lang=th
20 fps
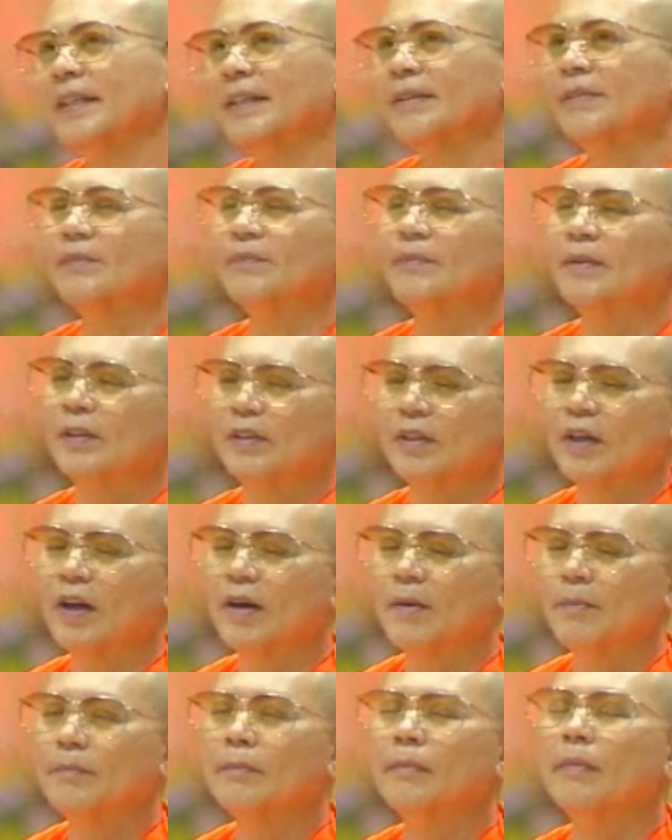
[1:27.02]
จิตมันก็
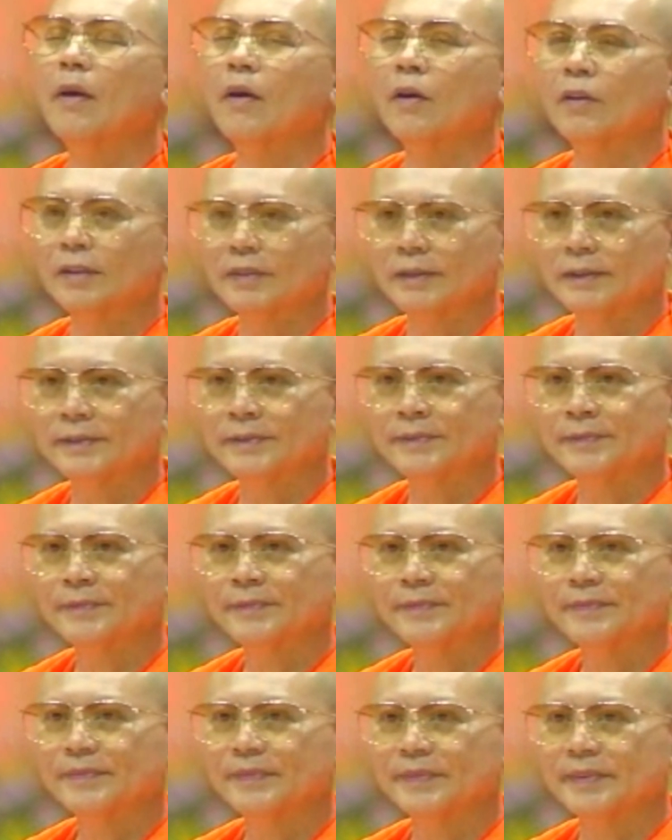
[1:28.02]
หมอง
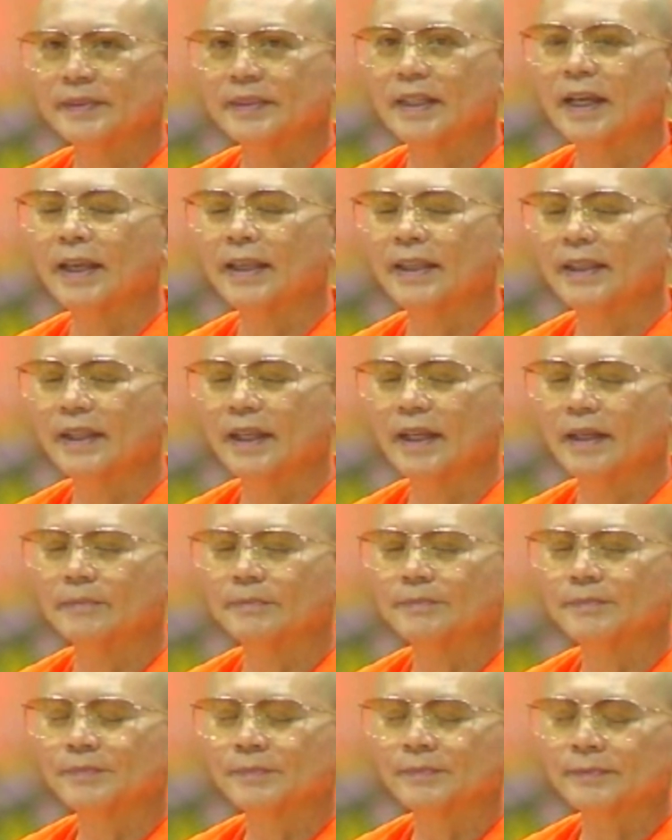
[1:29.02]
ใจอยาก
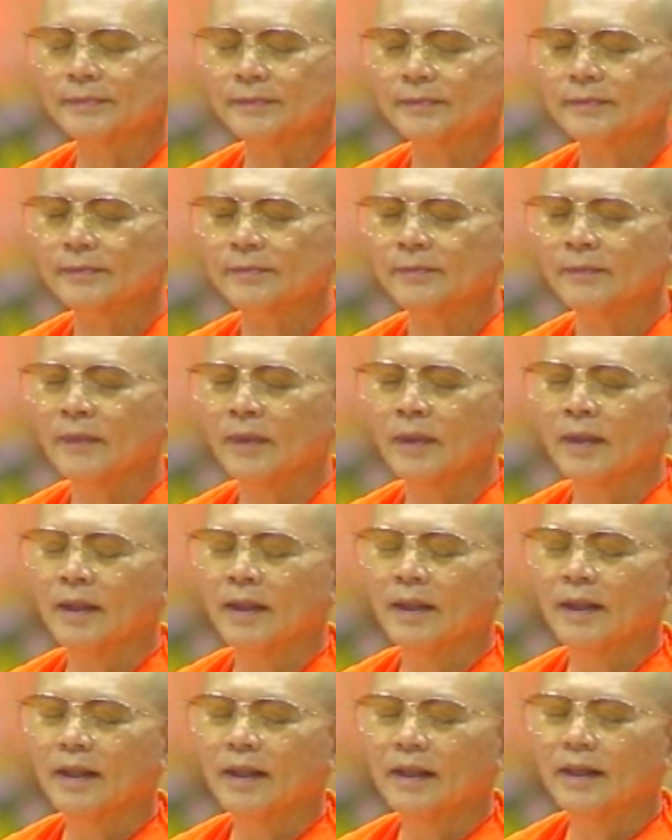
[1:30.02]

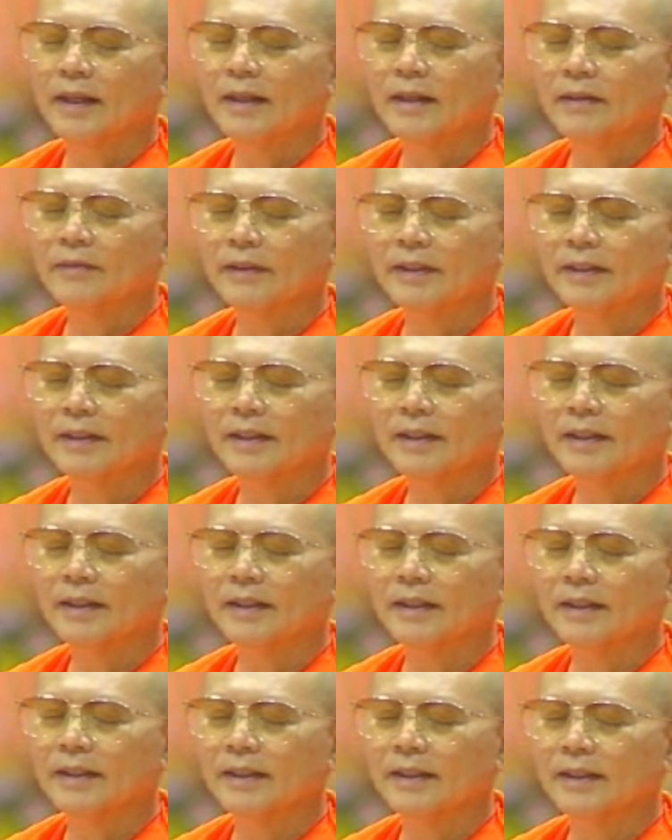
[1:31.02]
เรื่องวิธี
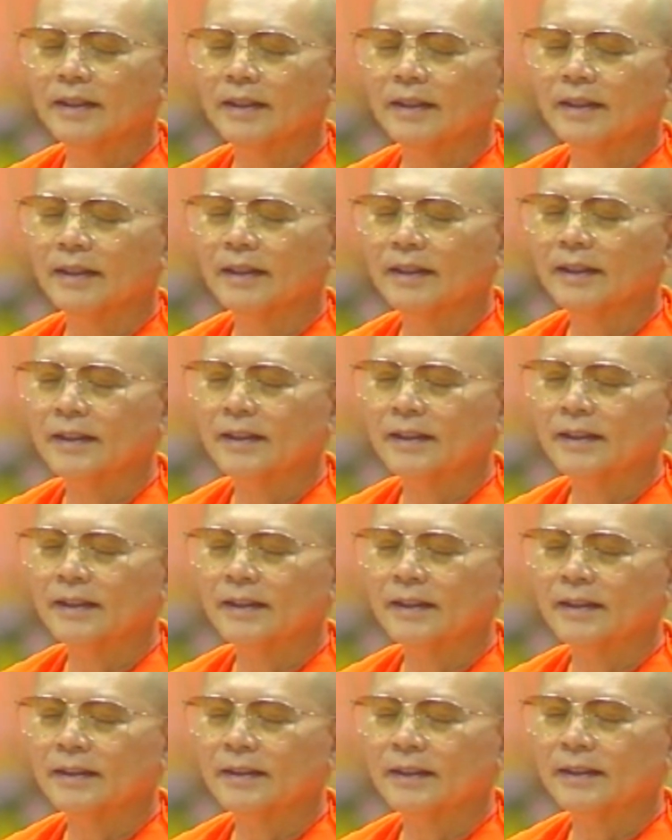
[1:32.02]

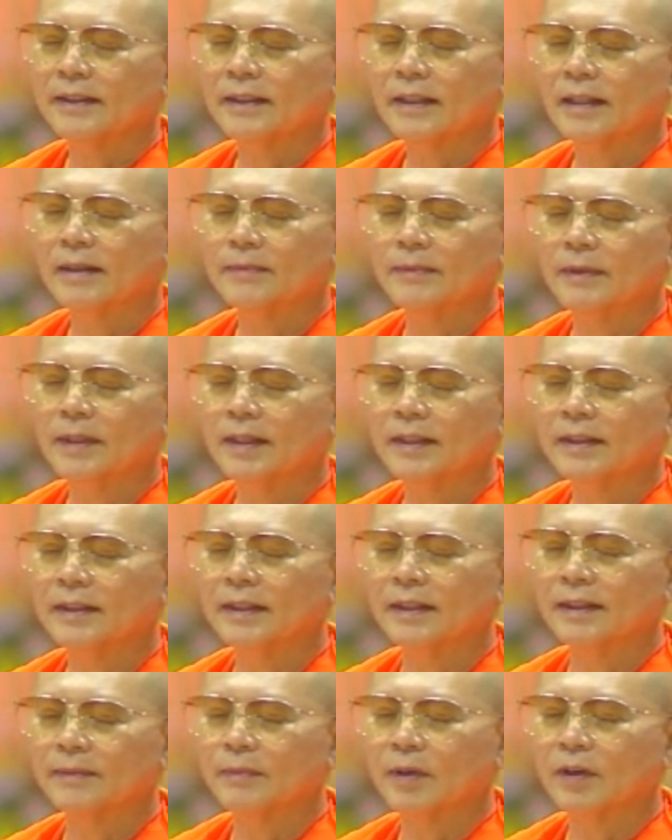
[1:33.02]
ที่จะทำให้
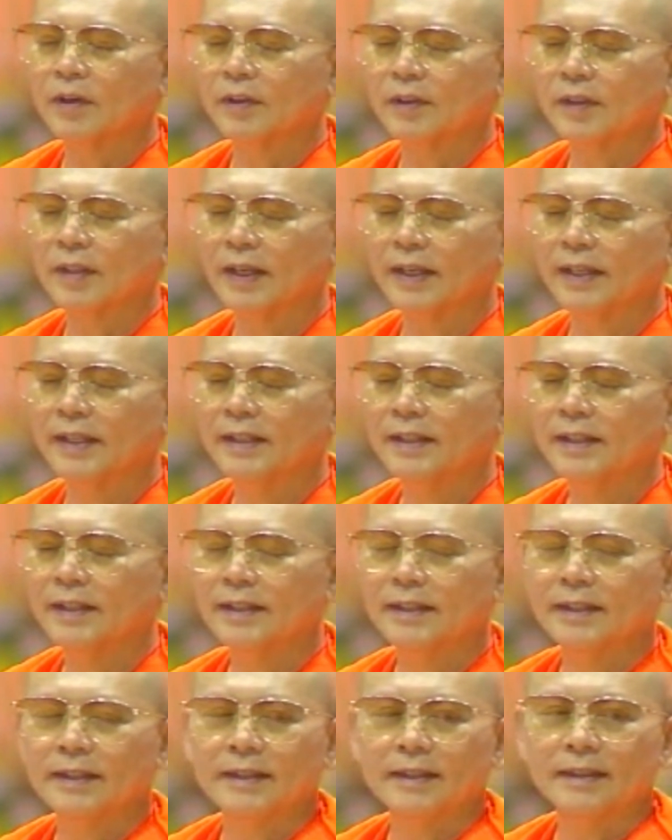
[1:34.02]
จิตผ่องใส
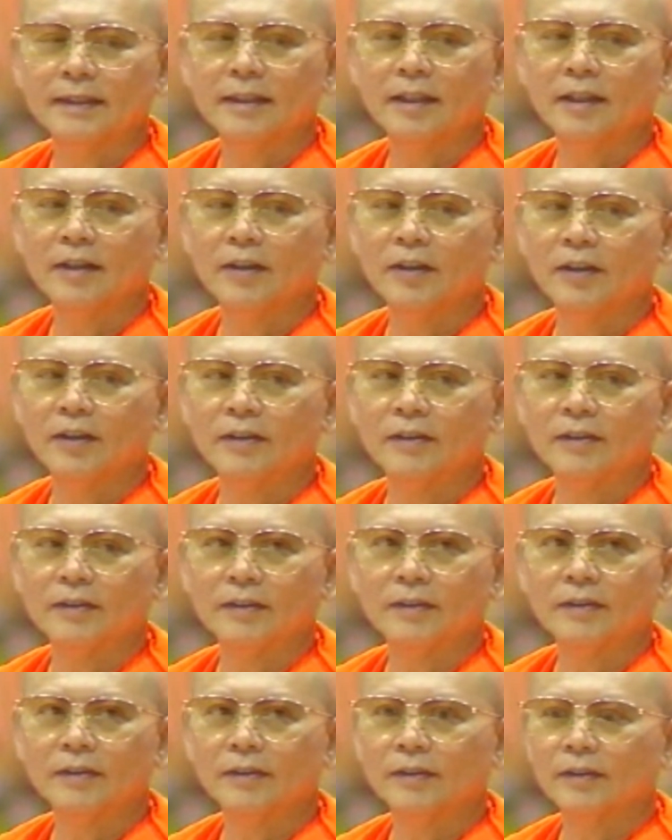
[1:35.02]
ต้อง
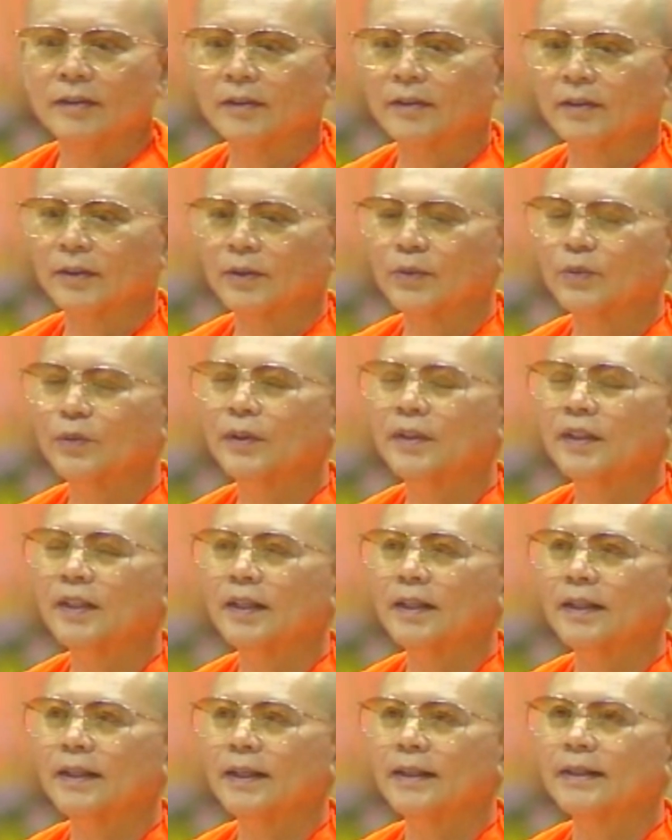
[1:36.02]
รู้วิ
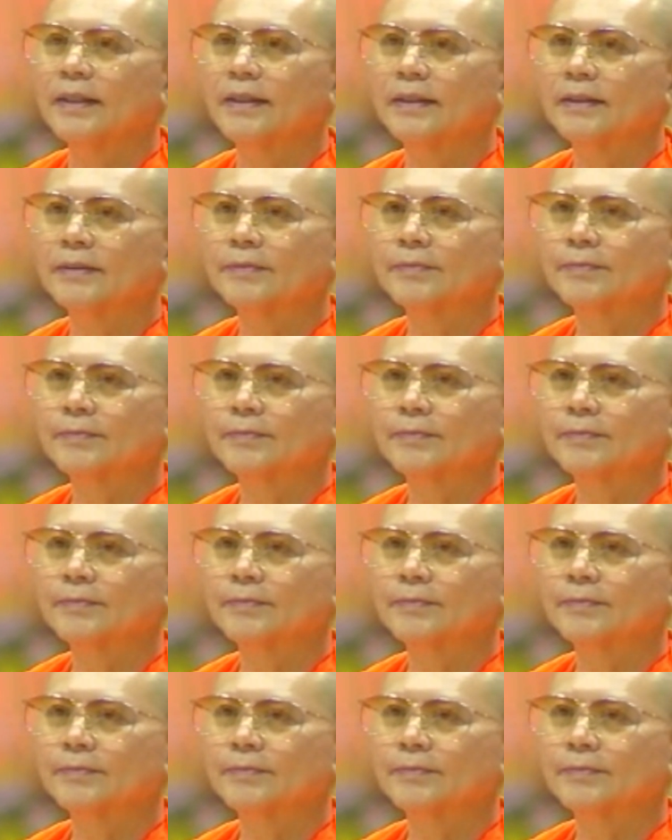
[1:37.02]
ธีคิด